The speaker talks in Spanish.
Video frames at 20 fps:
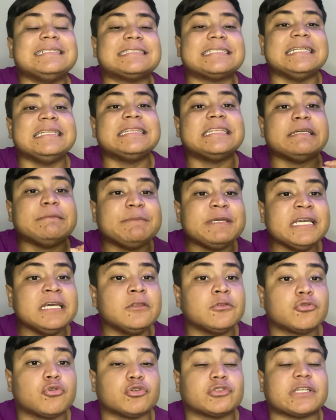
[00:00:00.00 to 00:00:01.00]

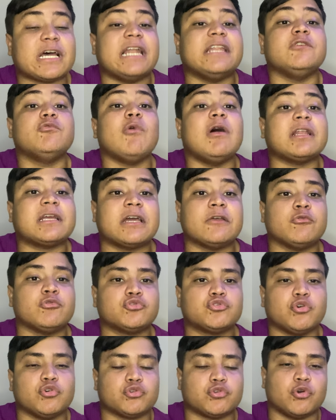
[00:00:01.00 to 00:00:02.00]
sentimientos al igual que
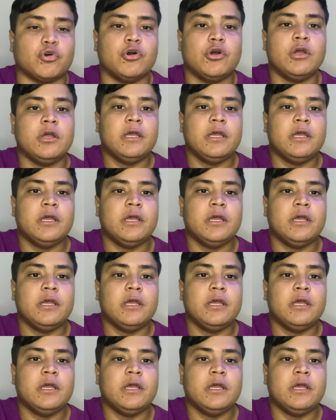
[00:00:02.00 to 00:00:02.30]
nosotros.